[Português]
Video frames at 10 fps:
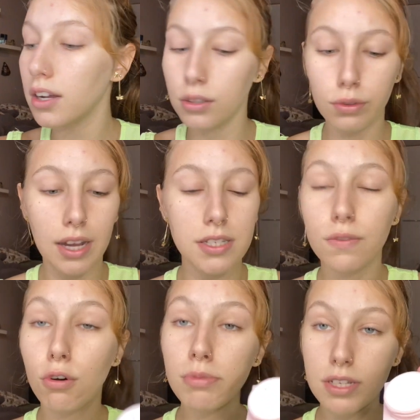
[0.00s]
No caso, eu
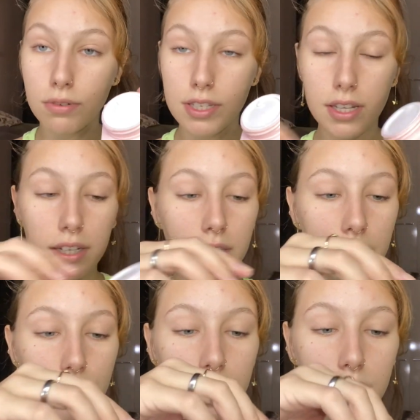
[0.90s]
vou começar com esse
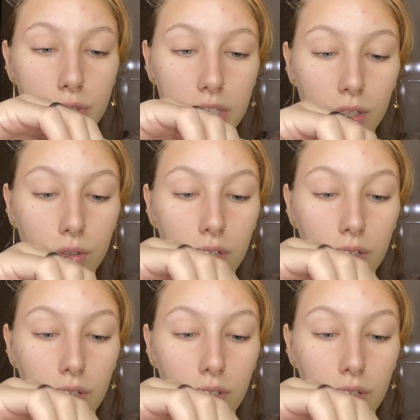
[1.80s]
hidratante que eu já